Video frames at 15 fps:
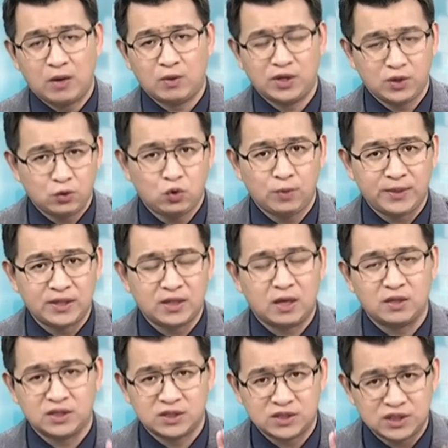我的 YouTube 频道
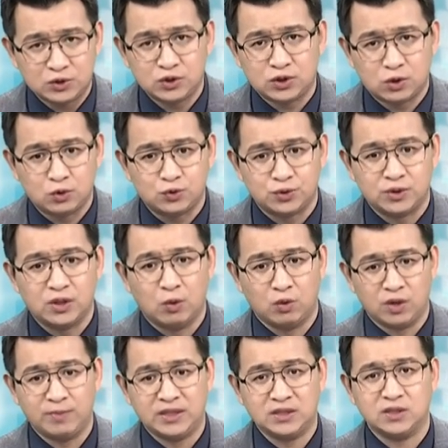你直接去搜寻我
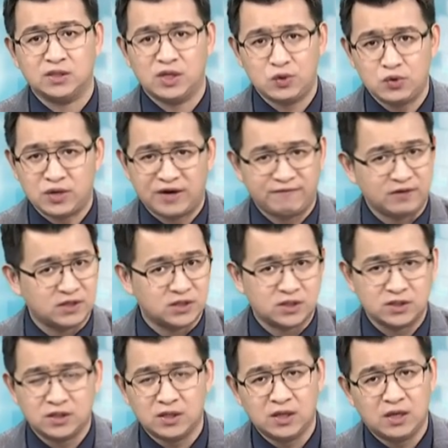的名字林玉凯分析
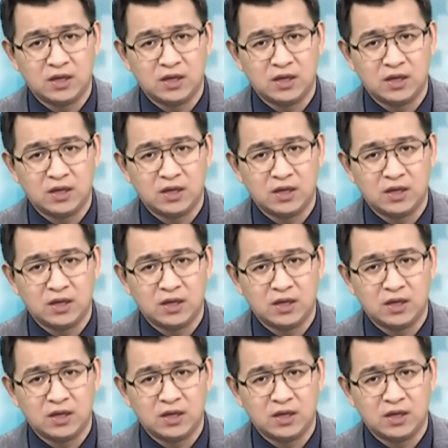师。